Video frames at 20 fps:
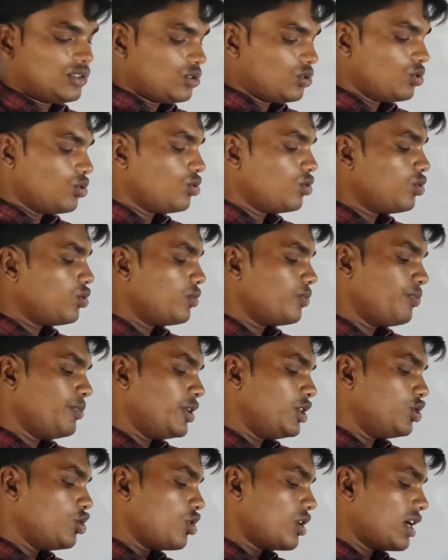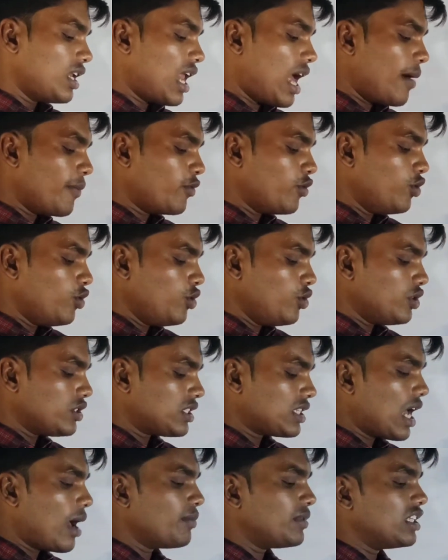तो वीडियो कल आपको
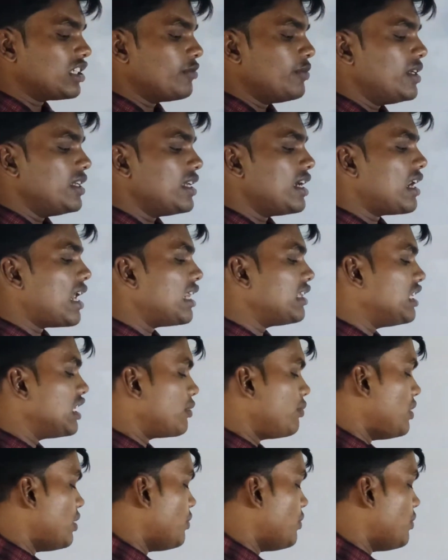शाम तक में या रात तक